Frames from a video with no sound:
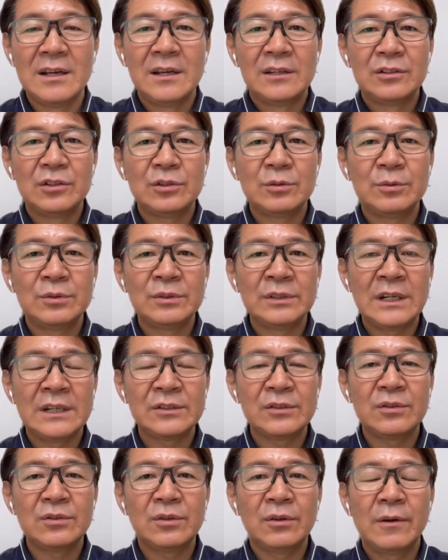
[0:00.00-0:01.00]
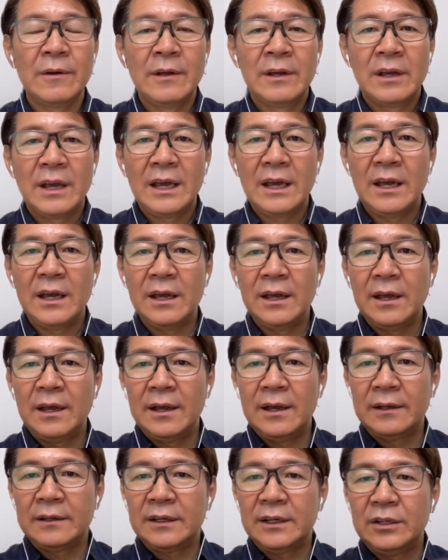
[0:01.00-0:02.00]
自分がその、
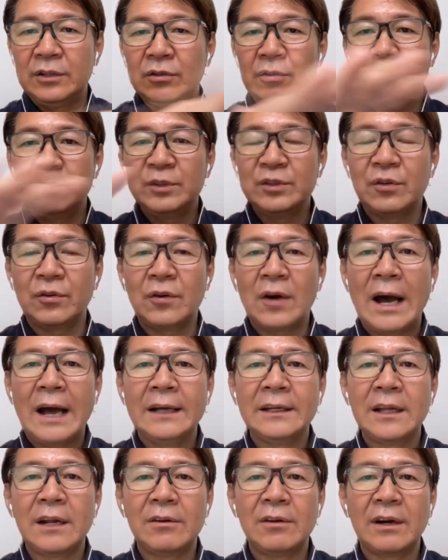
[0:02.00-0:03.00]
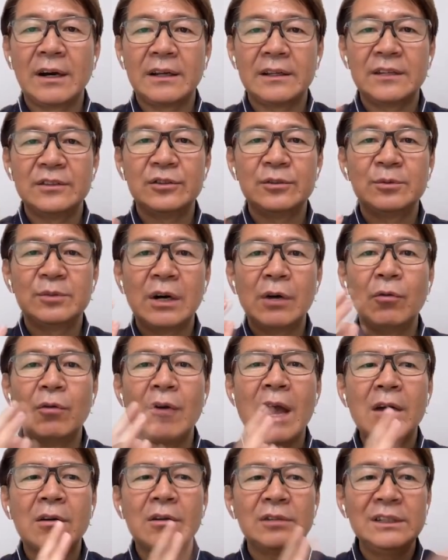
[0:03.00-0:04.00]
えー、人々の間の中で自分が
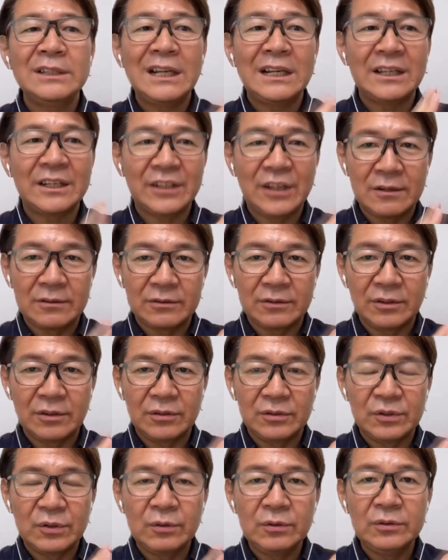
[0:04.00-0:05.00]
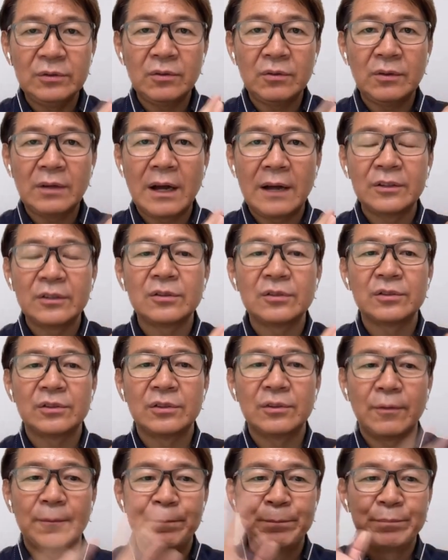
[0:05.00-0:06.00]
お役に立ててるという、そういうとこが一つ
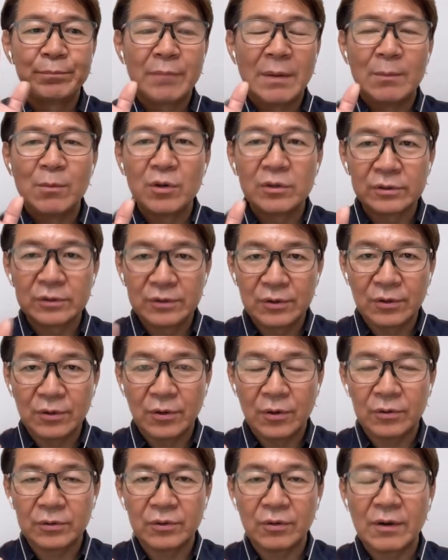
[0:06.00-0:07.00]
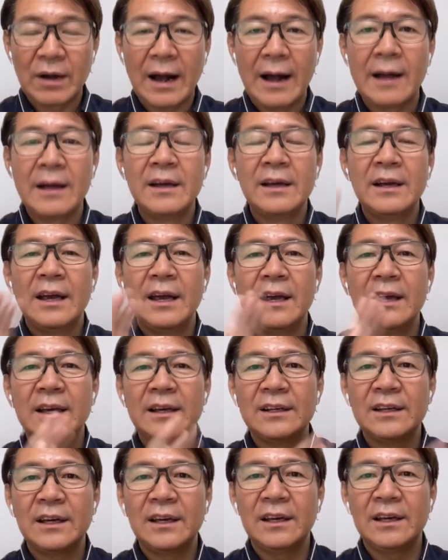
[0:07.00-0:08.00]
の、まあ、目標とか、
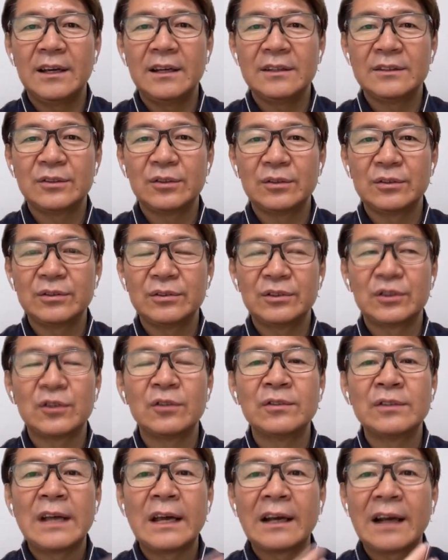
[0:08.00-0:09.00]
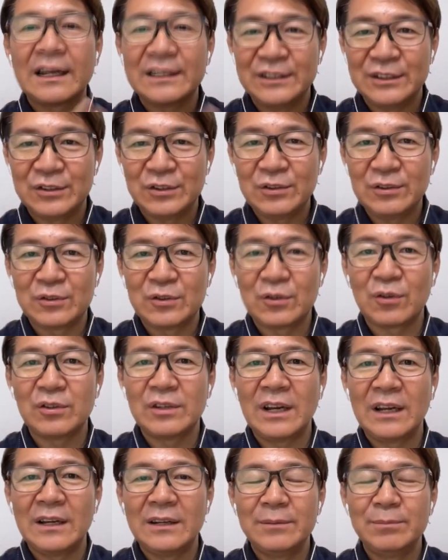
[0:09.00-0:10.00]
えー、そういう存在価値っていうのをそこ
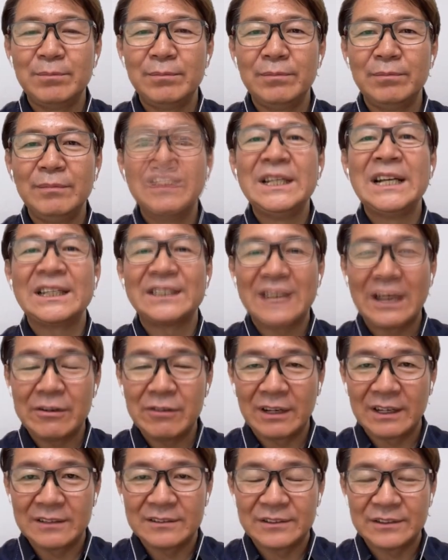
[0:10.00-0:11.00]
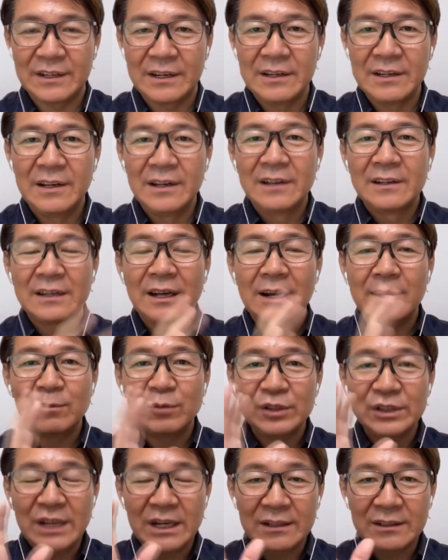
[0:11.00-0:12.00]
に見出したいわけですね。だから
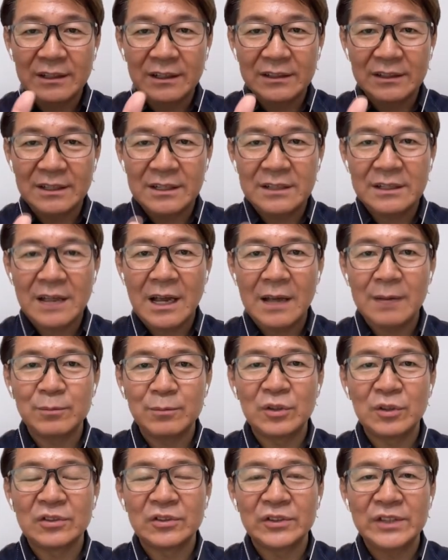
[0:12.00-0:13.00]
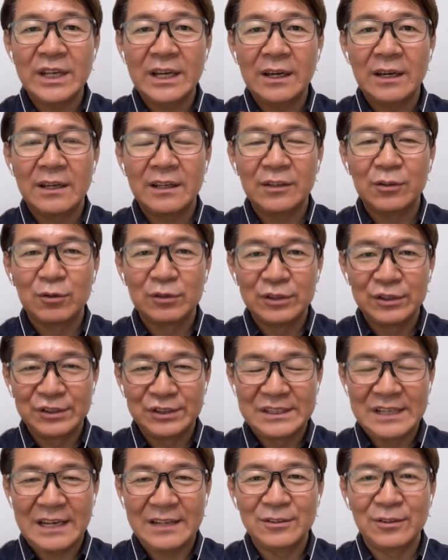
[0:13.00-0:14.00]
もしあなたが低タイプとして50
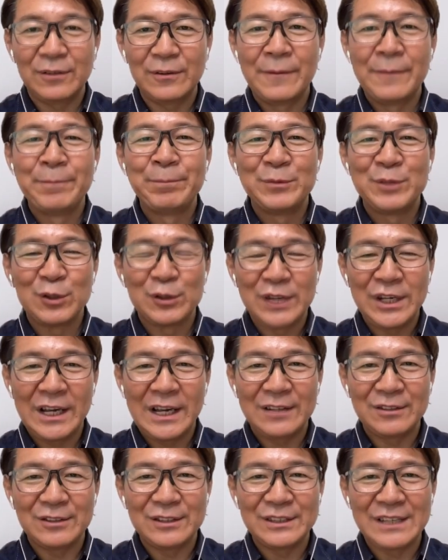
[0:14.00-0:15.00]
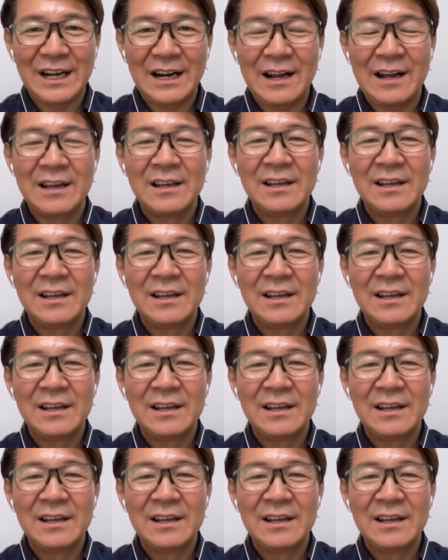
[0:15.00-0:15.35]
歳の女性やとしたら、